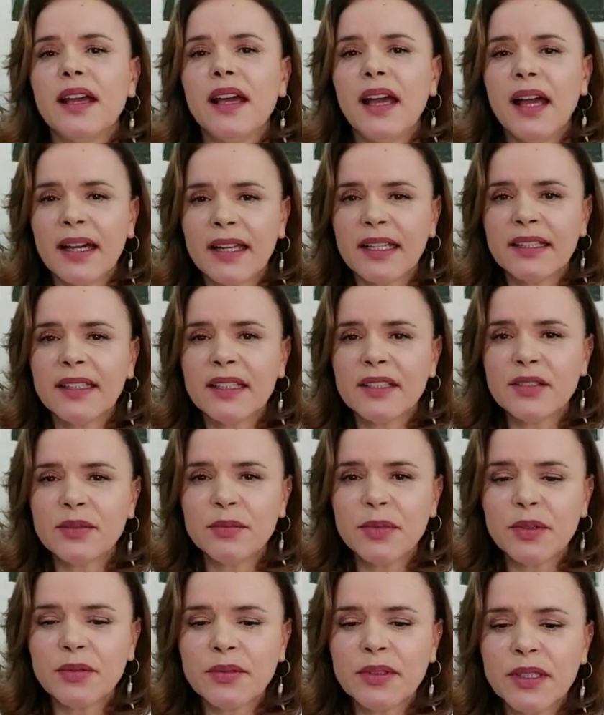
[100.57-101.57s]
Agradeço,
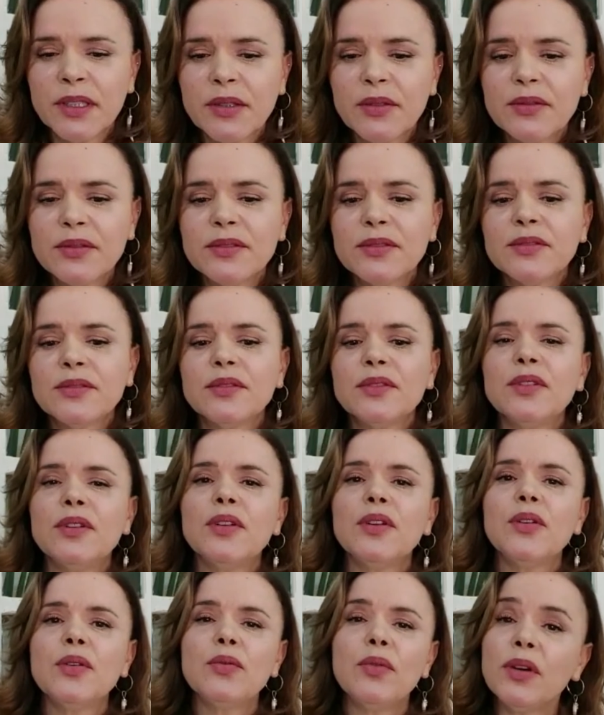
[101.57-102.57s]
meu Deus,
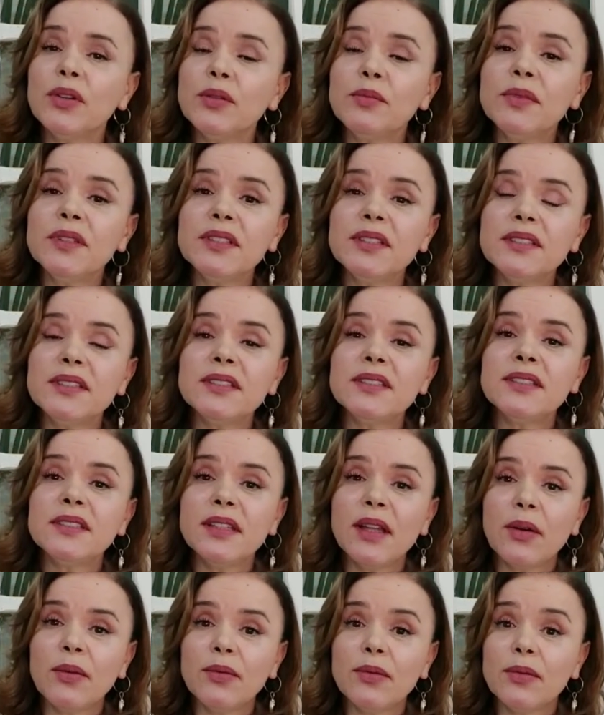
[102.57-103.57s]
quando me dizes
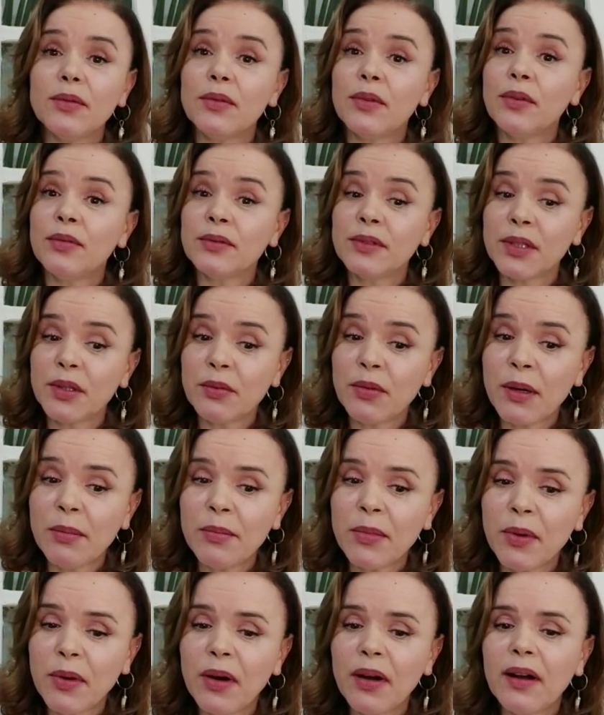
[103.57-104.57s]
não com teu
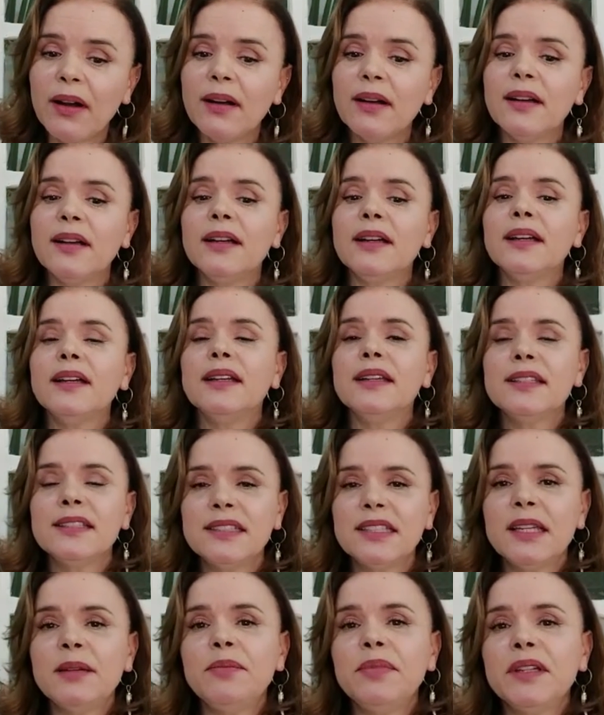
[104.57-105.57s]
amor e
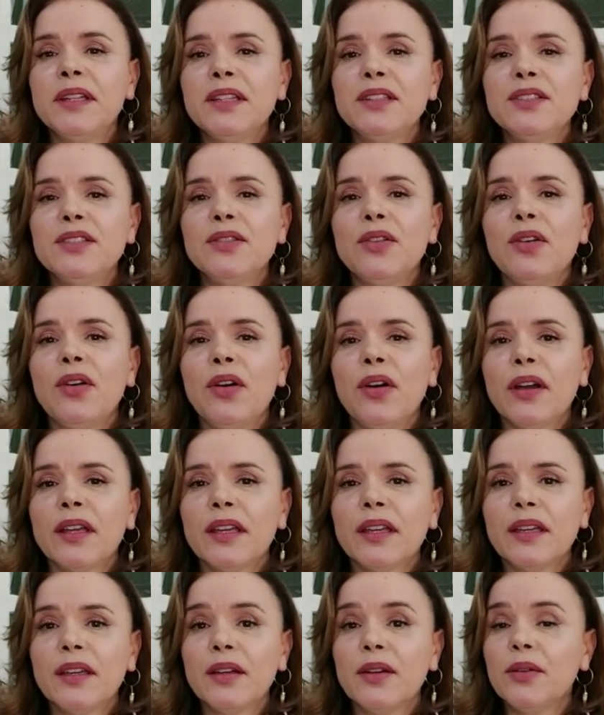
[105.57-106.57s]
sempre que te
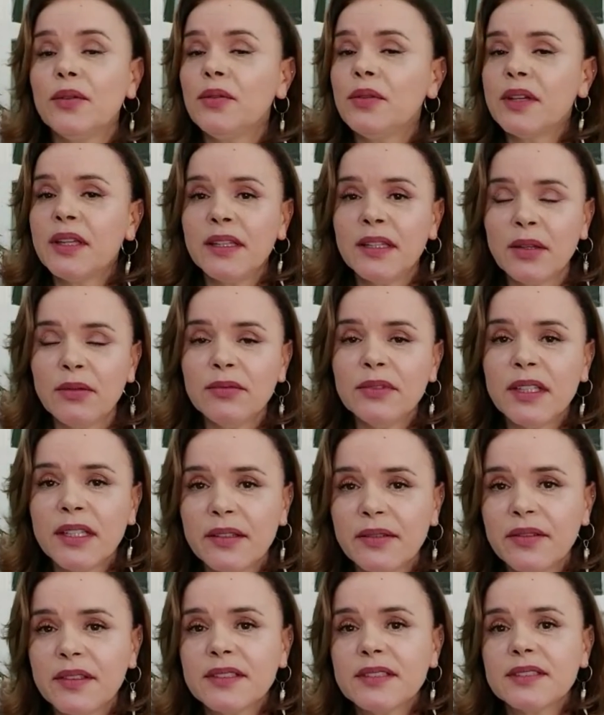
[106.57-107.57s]
rogue o que não
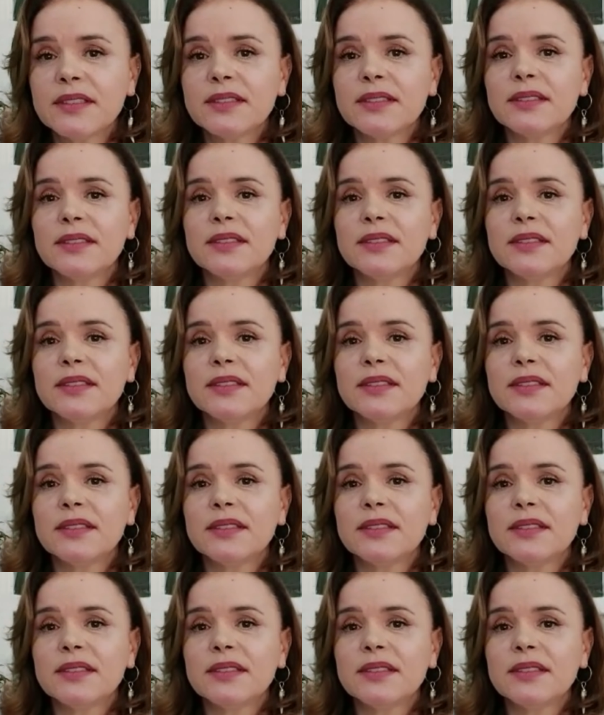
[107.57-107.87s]
devas,